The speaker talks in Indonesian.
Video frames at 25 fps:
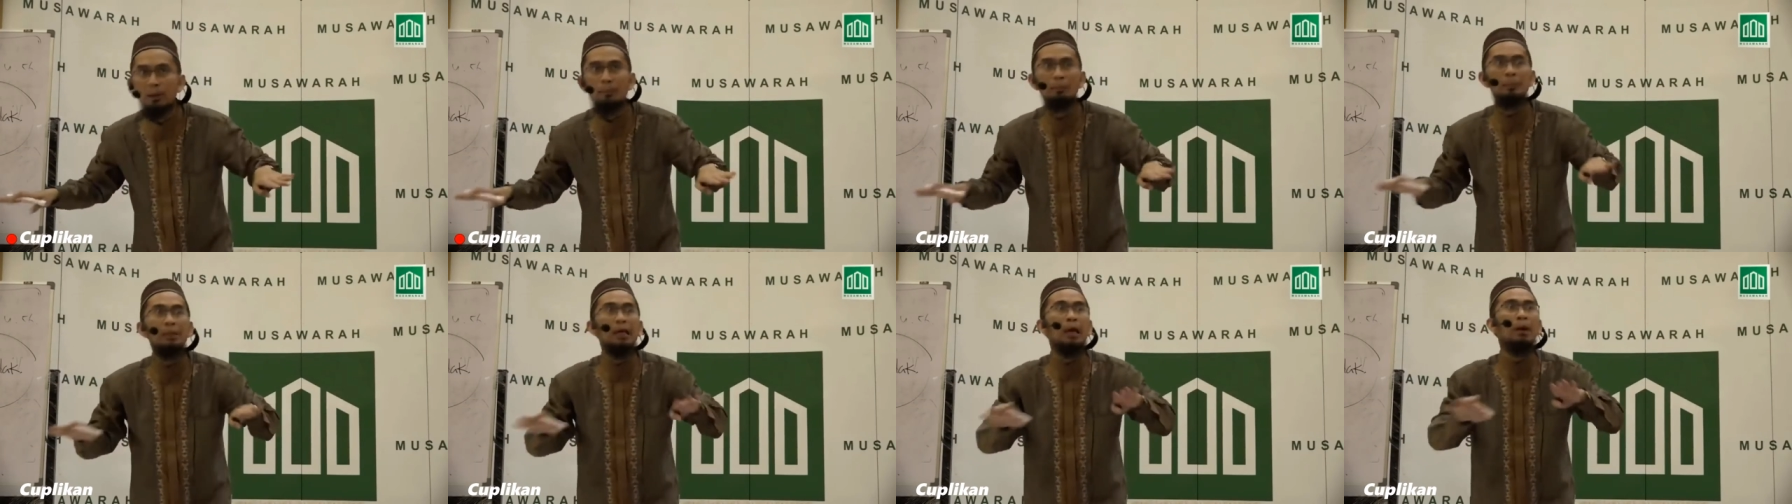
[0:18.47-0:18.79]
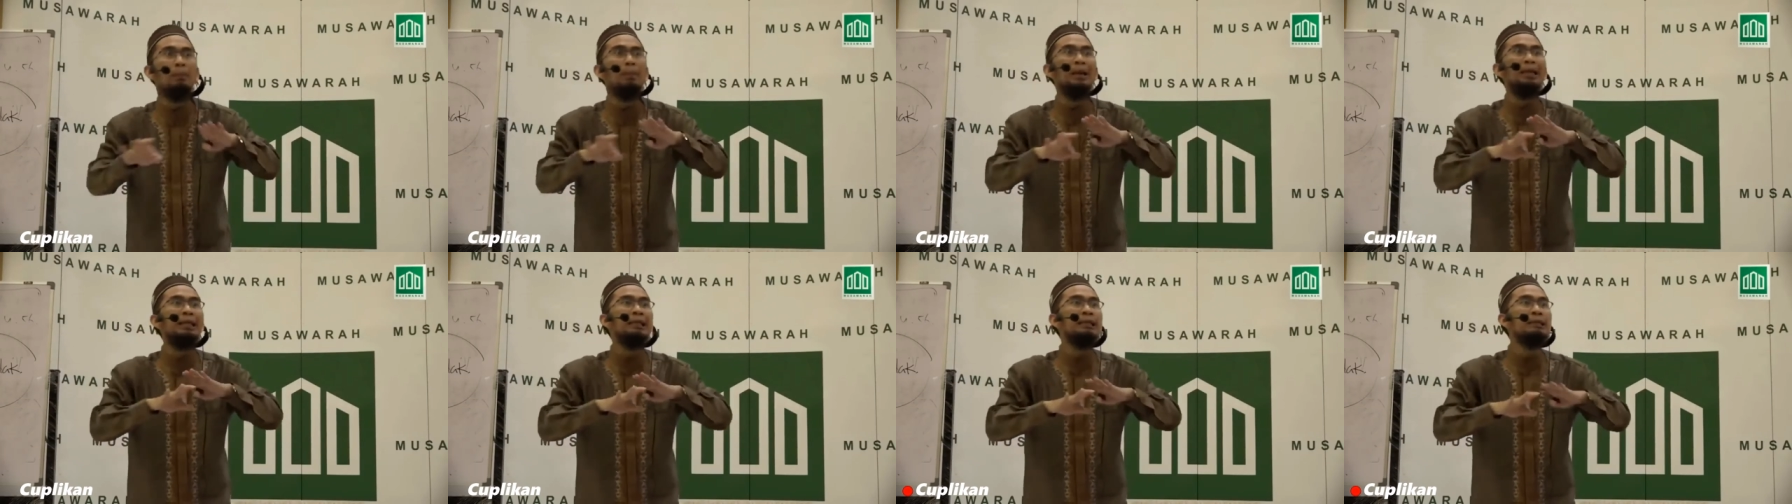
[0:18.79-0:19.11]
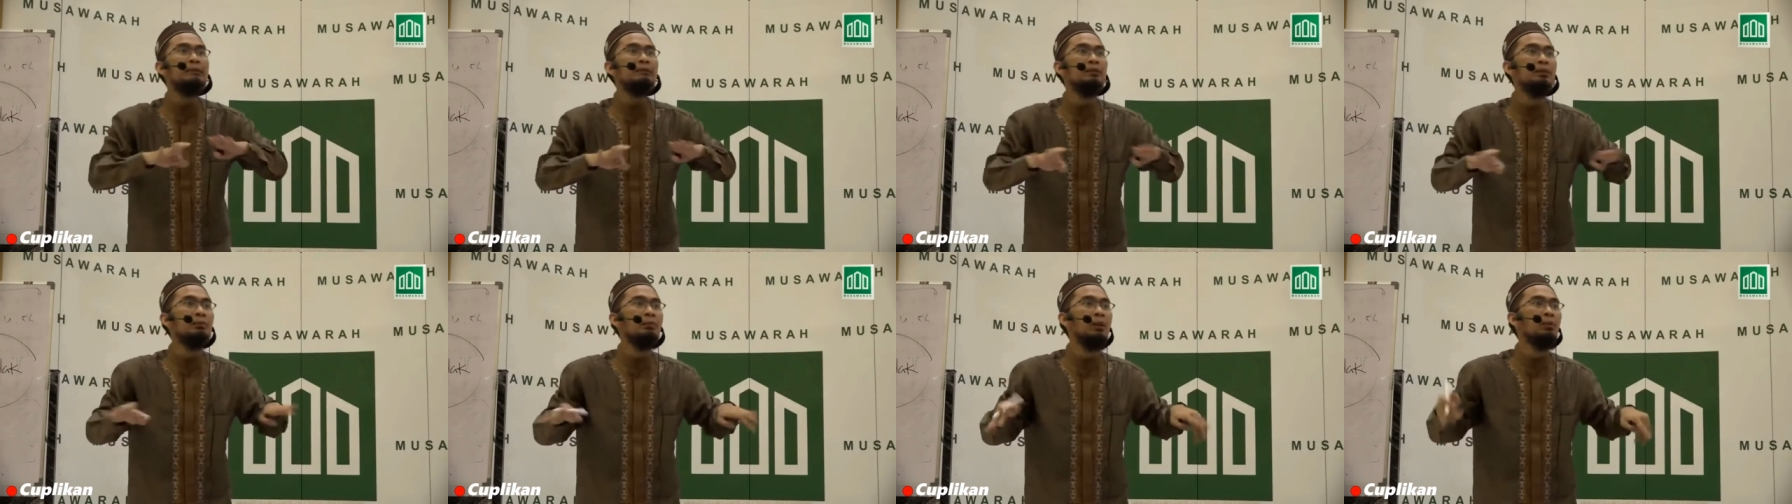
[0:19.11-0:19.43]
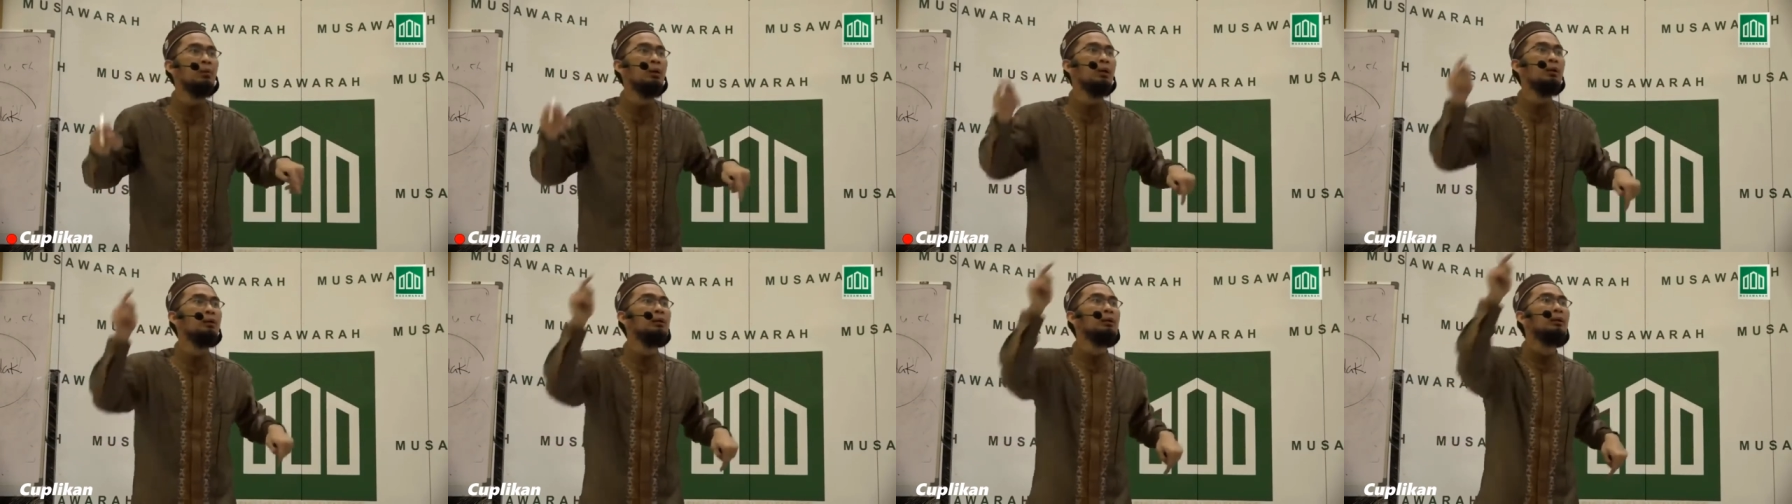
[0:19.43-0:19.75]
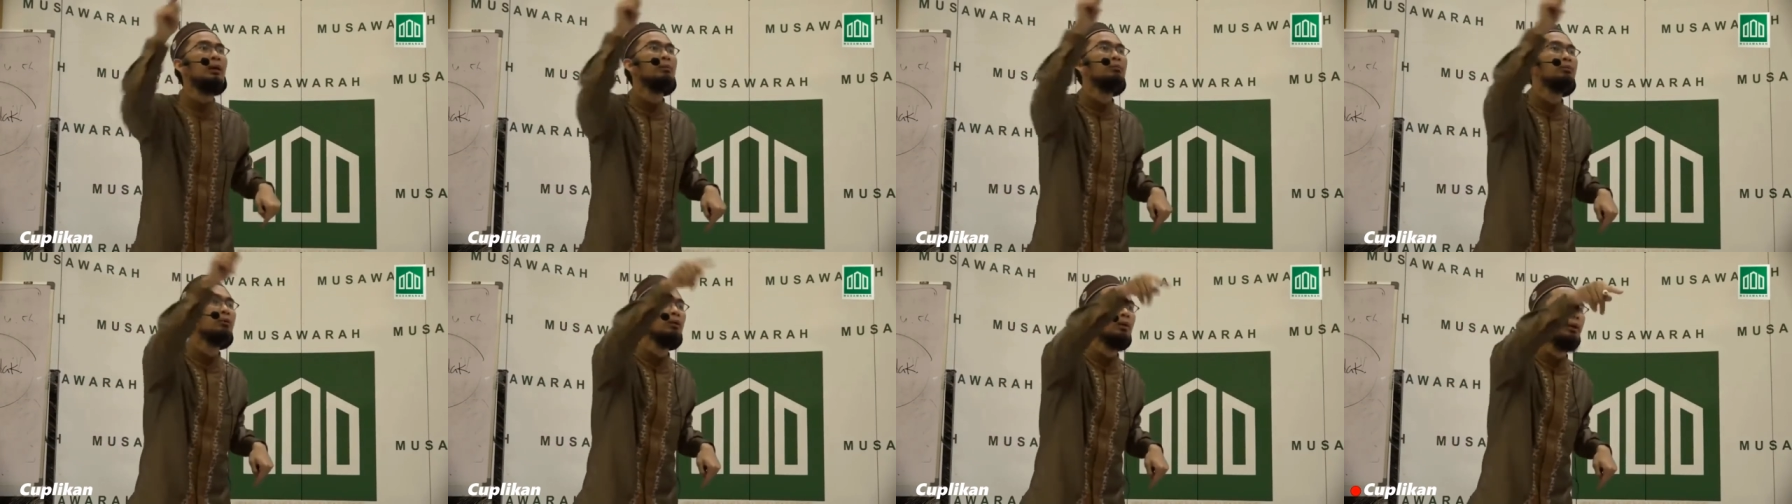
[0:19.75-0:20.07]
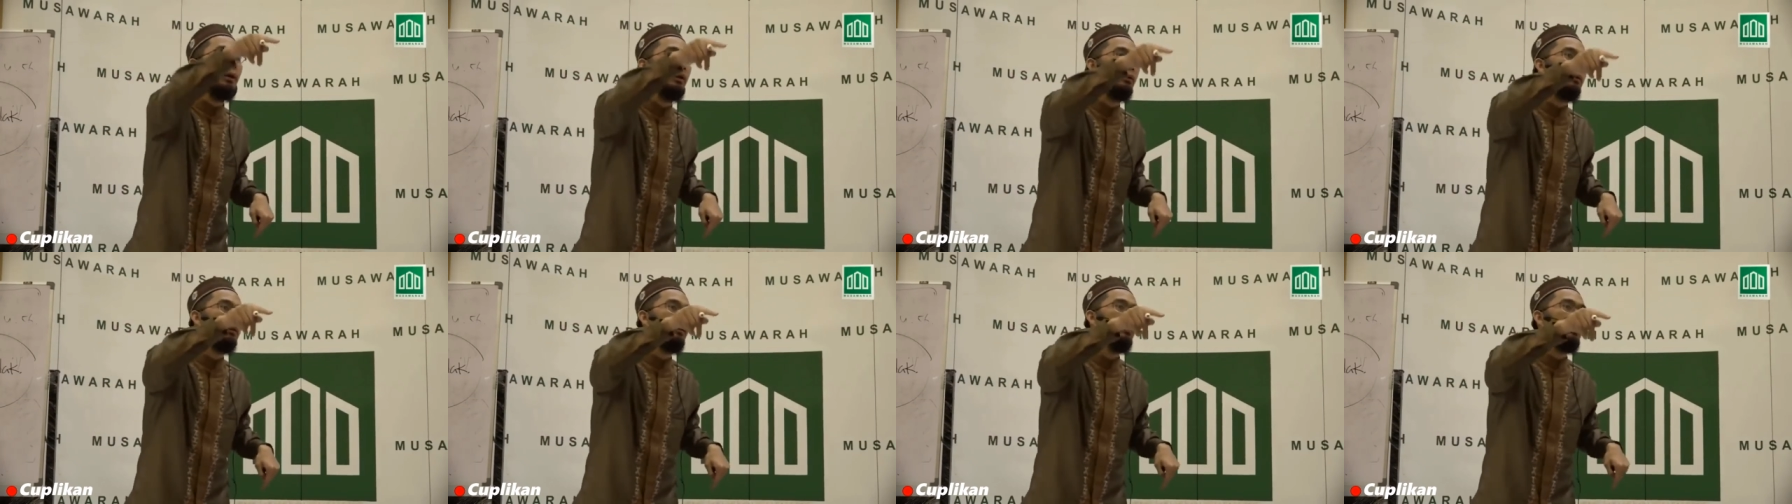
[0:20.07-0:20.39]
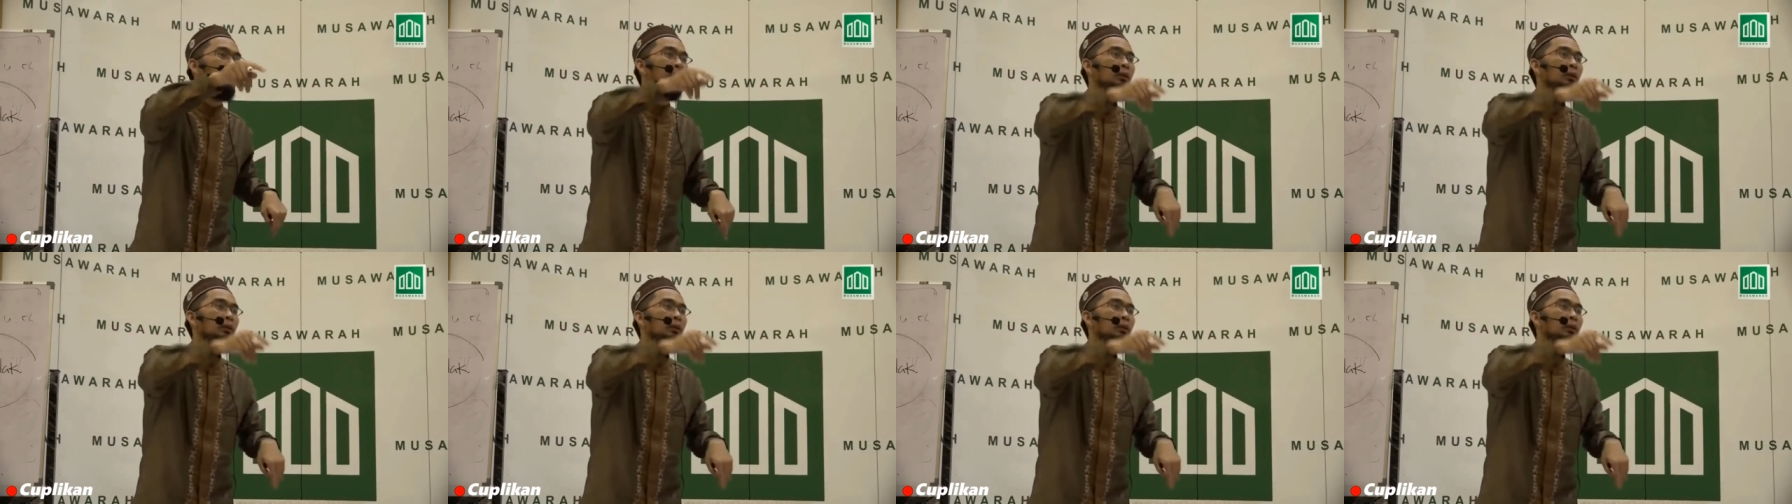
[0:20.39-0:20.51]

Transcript: tapi yang paling istimewa dikabulkan.